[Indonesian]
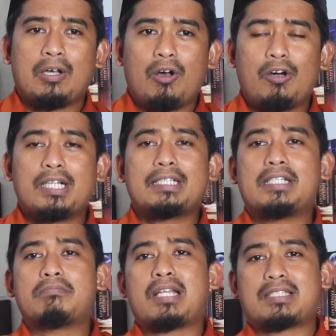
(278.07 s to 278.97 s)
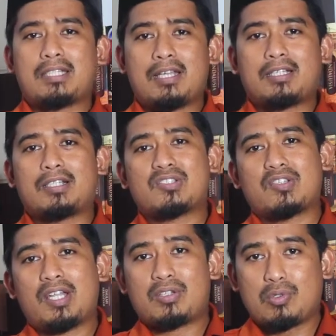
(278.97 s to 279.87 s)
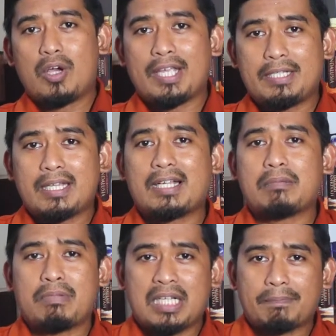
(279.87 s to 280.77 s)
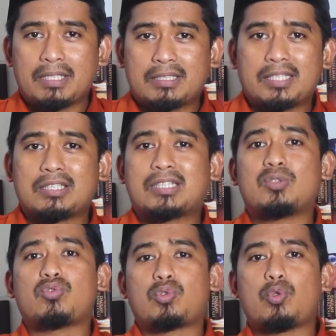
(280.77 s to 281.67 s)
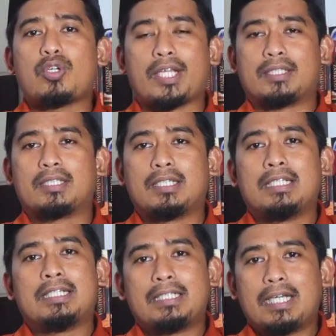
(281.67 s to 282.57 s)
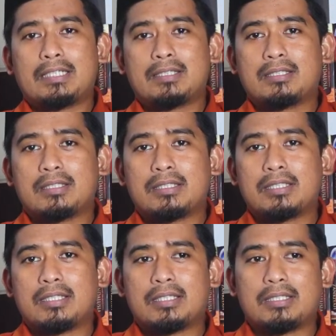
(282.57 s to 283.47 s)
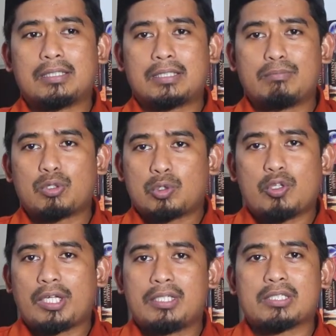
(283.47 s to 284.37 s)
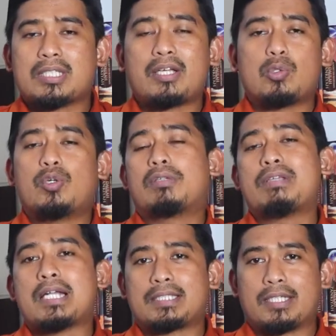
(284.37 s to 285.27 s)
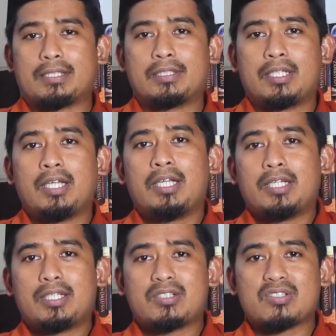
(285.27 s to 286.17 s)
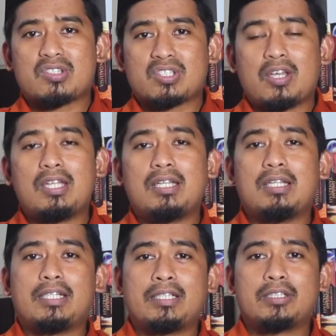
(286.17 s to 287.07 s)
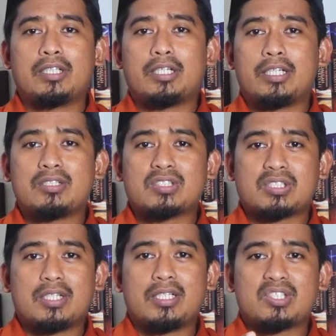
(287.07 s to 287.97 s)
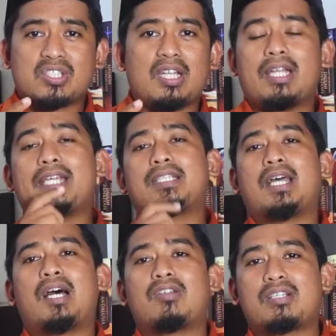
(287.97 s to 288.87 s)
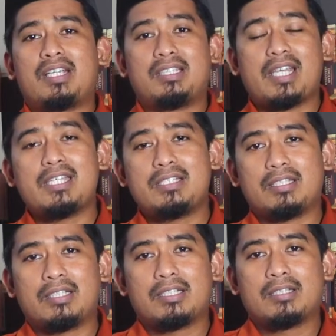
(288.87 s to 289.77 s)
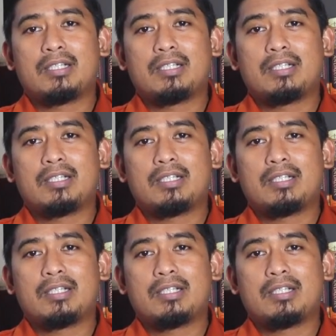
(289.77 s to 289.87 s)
orang yang melaksanakan salat duha ini akan mendapatkan keuntungan dan eh, keberuntungan yang sangat luar biasa. In sal in, in, in salaitaha ini